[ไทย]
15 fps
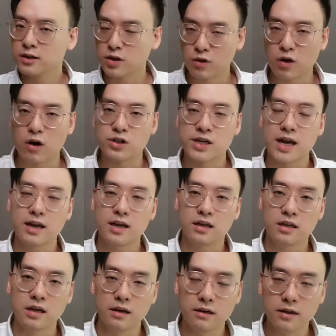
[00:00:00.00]
ต้องรอเช็คอีก
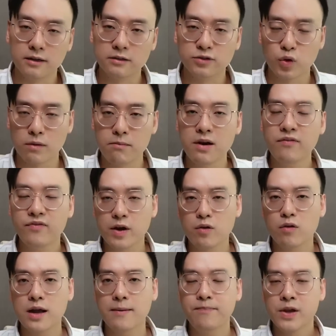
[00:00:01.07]
ทีหนึ่งส่วนมิดฟิ
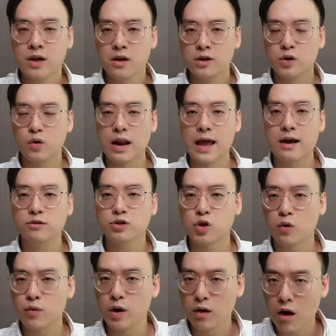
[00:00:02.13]
ลด์ครับดูแล้วโจ
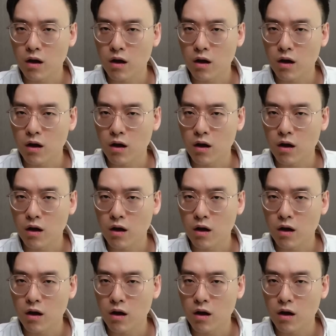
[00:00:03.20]
วิล